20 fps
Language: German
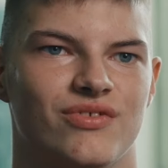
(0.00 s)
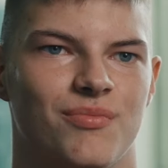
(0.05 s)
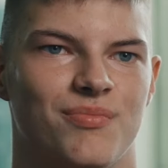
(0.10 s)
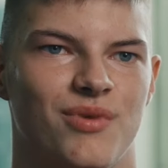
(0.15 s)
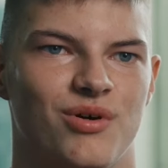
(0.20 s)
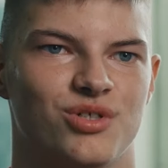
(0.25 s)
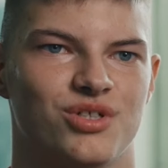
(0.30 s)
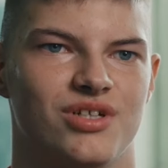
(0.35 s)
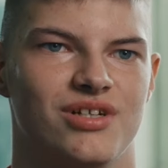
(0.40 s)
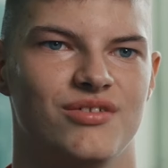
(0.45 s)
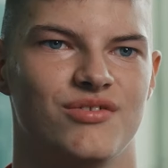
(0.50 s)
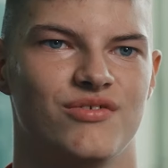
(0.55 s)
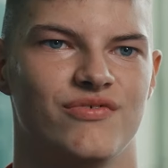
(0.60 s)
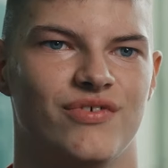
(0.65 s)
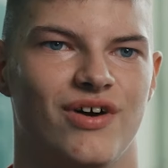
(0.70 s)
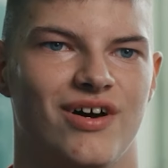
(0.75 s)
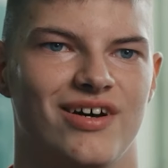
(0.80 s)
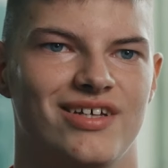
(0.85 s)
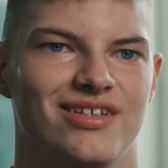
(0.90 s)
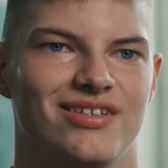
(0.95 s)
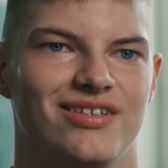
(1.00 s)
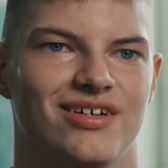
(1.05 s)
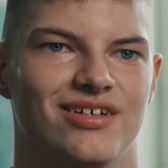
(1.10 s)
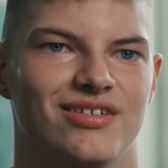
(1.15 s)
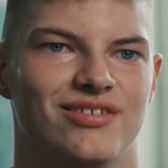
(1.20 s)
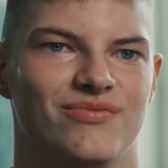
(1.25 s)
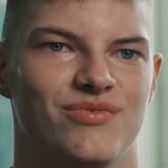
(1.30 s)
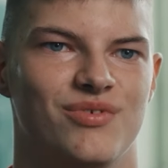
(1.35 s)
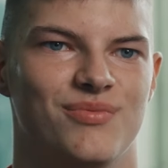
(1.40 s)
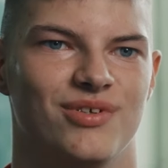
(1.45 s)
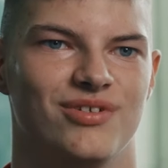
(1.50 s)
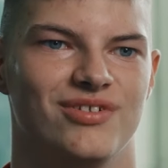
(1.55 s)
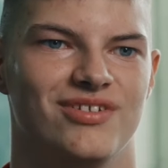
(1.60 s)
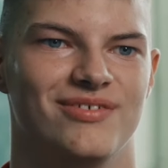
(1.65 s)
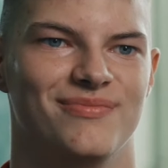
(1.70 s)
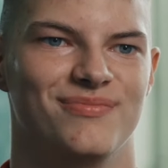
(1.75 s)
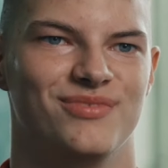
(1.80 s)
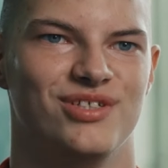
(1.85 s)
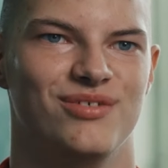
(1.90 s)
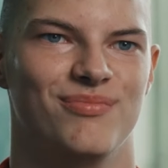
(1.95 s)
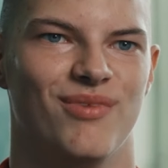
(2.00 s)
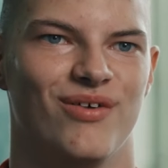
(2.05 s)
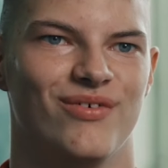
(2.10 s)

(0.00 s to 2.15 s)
der Baustelle zu verhalten hat, wie man im Team